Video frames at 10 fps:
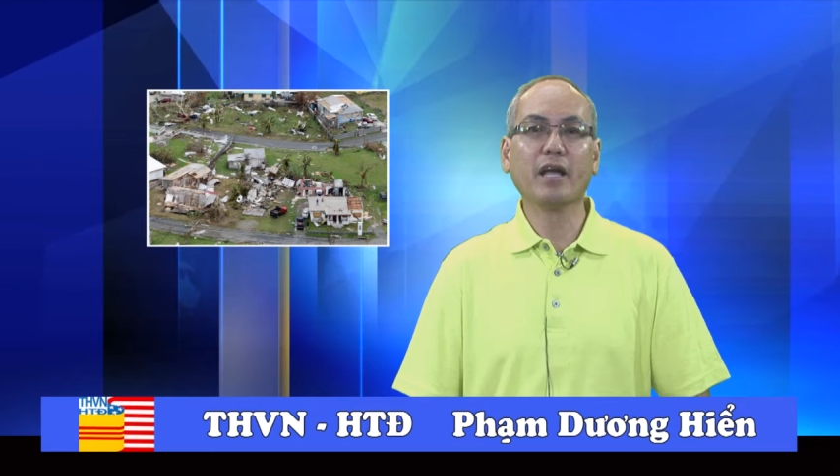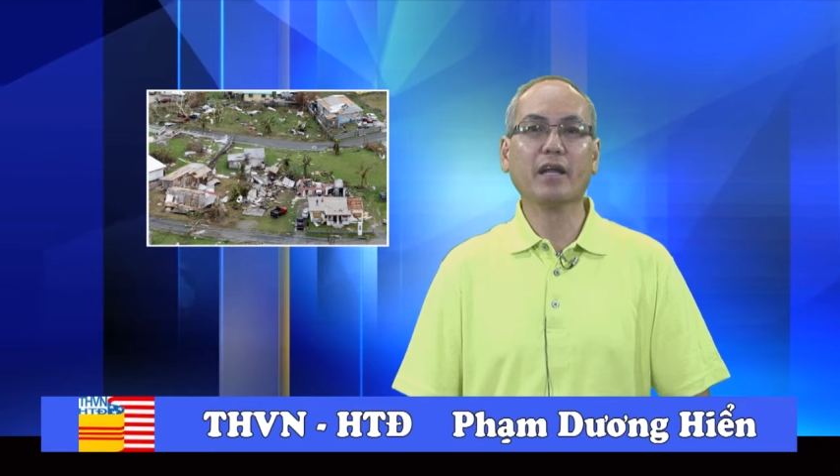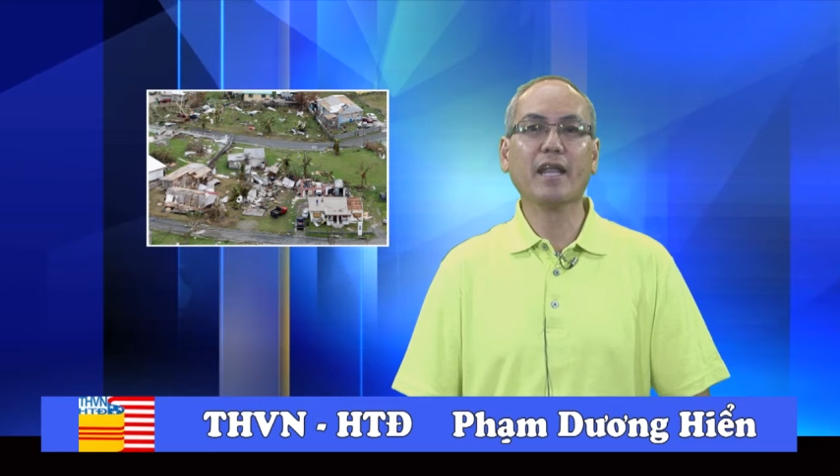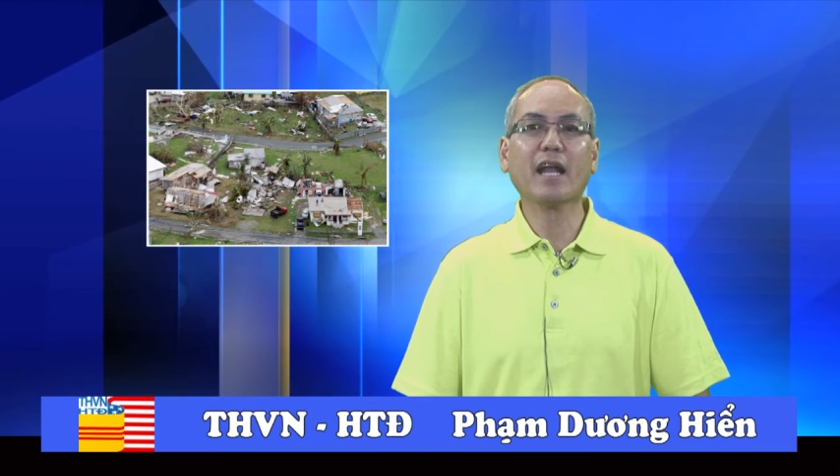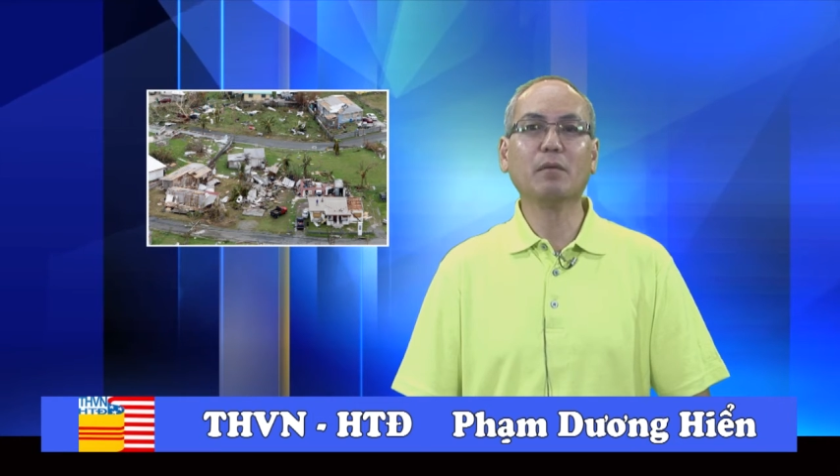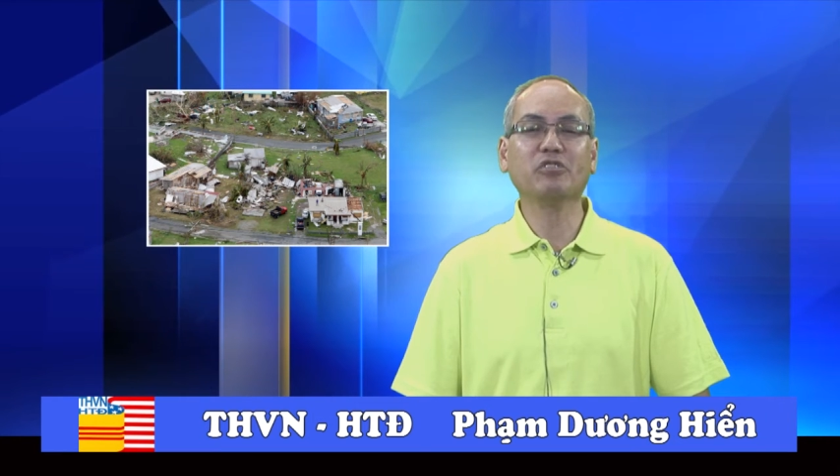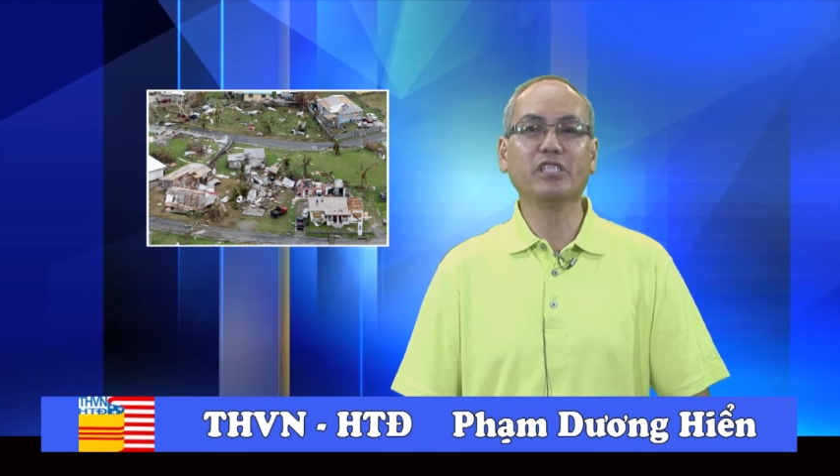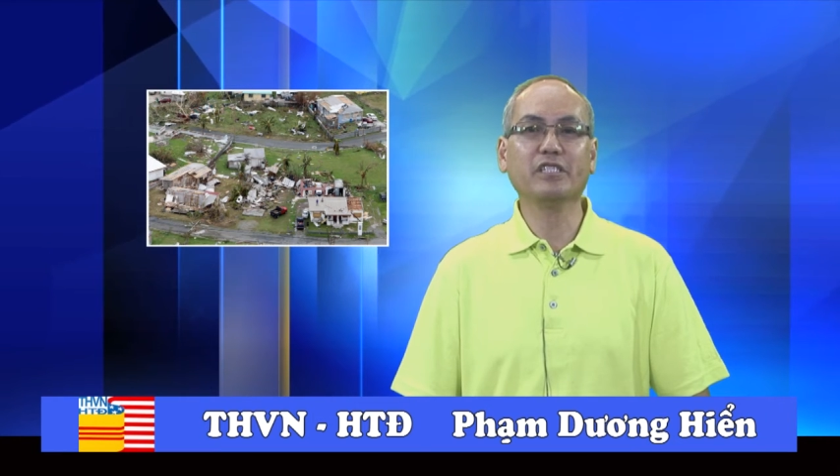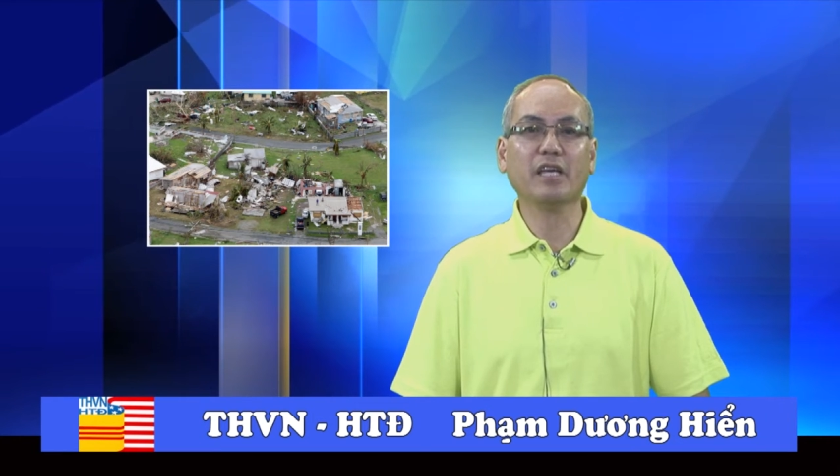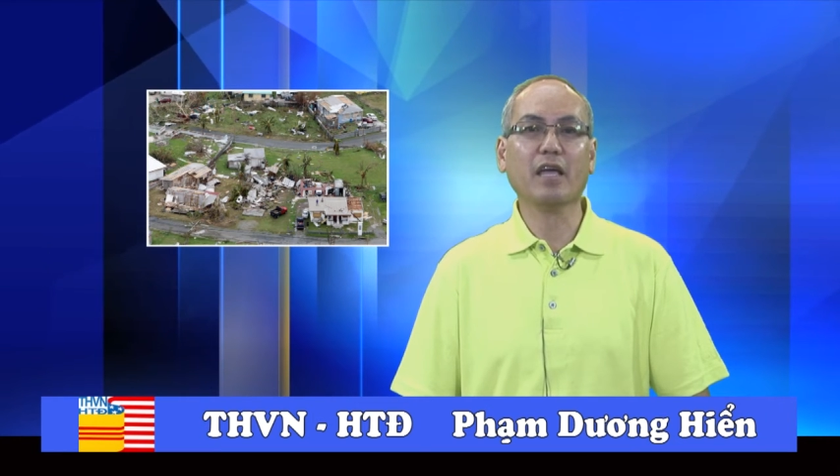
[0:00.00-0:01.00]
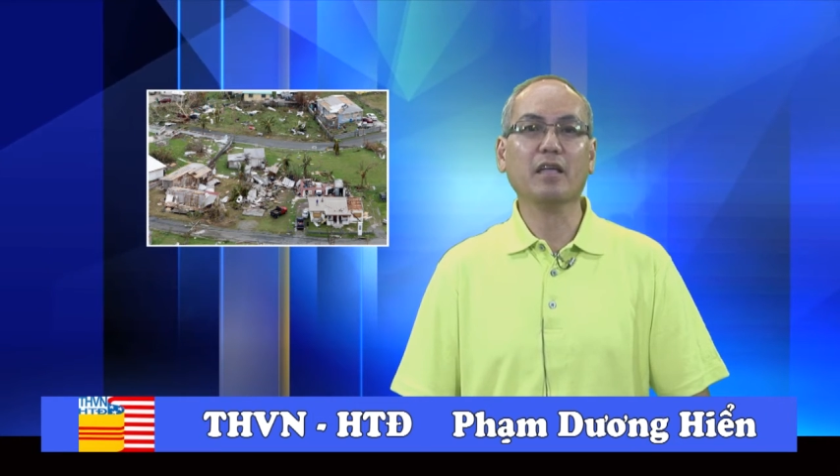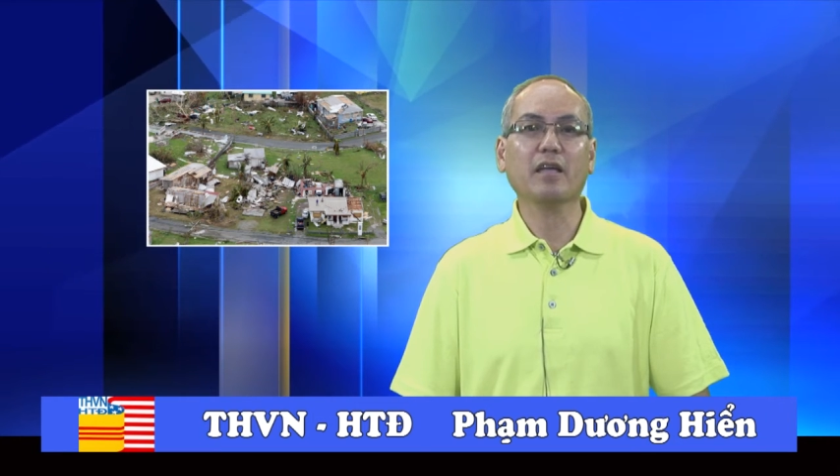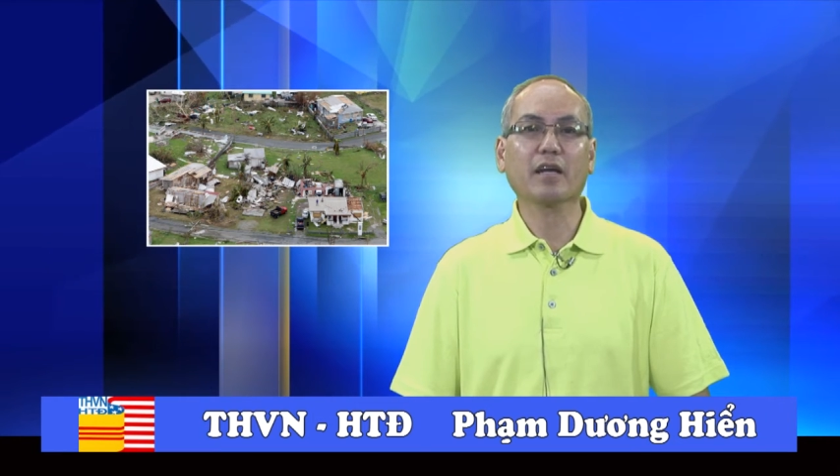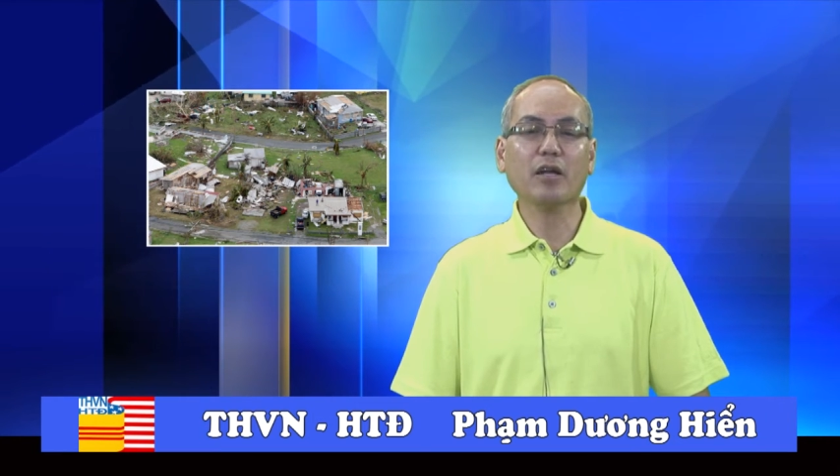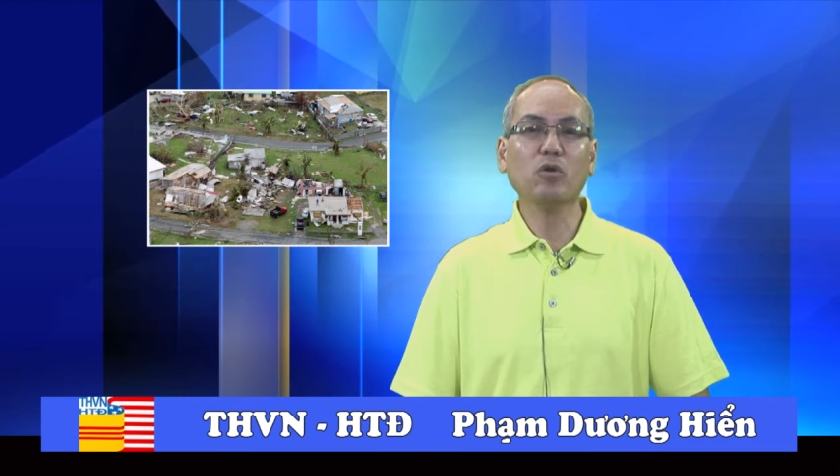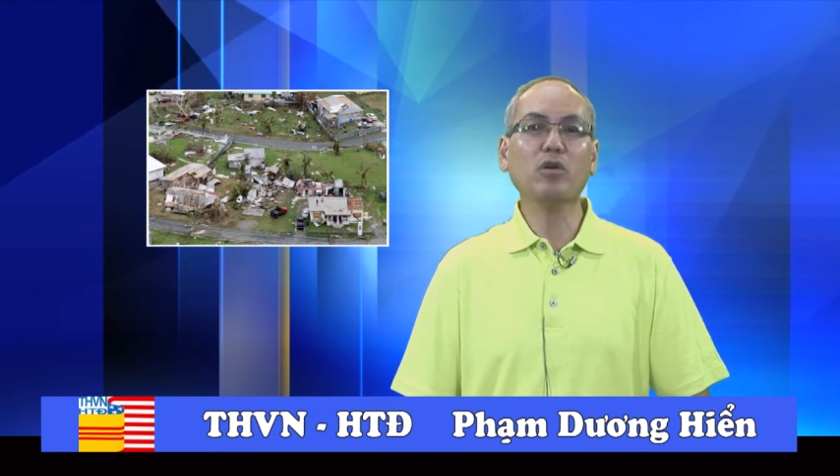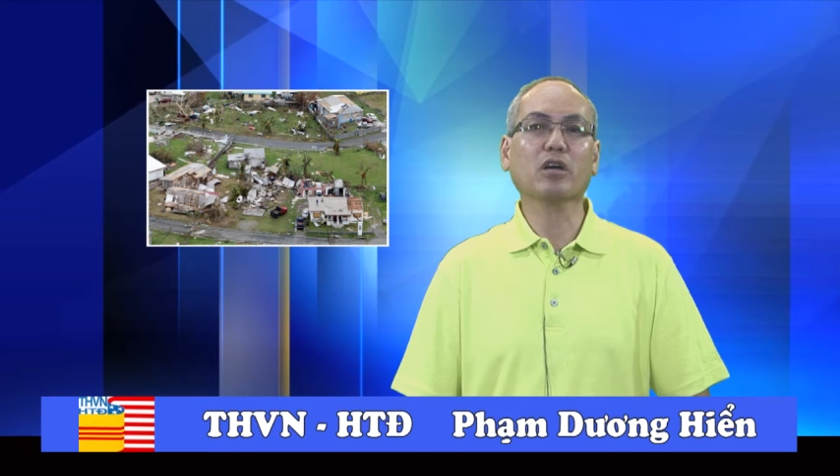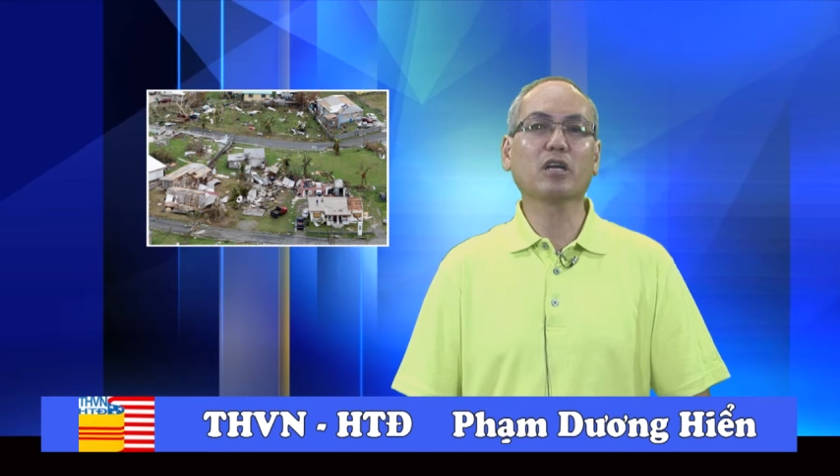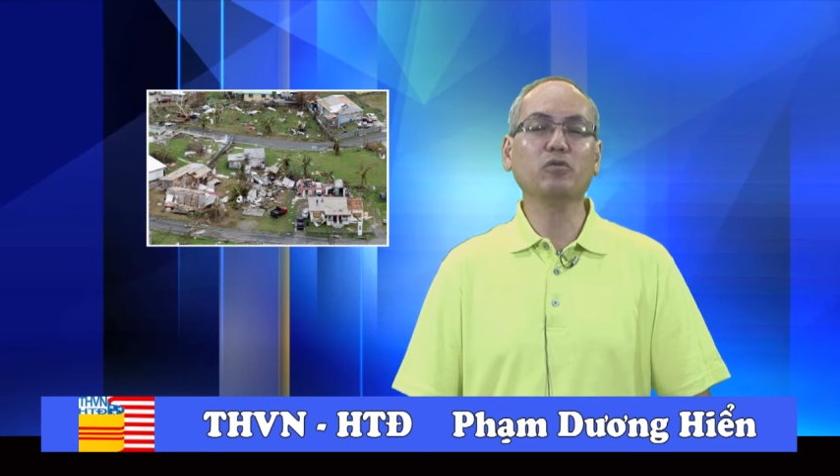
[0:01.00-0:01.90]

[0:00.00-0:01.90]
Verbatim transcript: này đang làm trì trệ các nỗ lực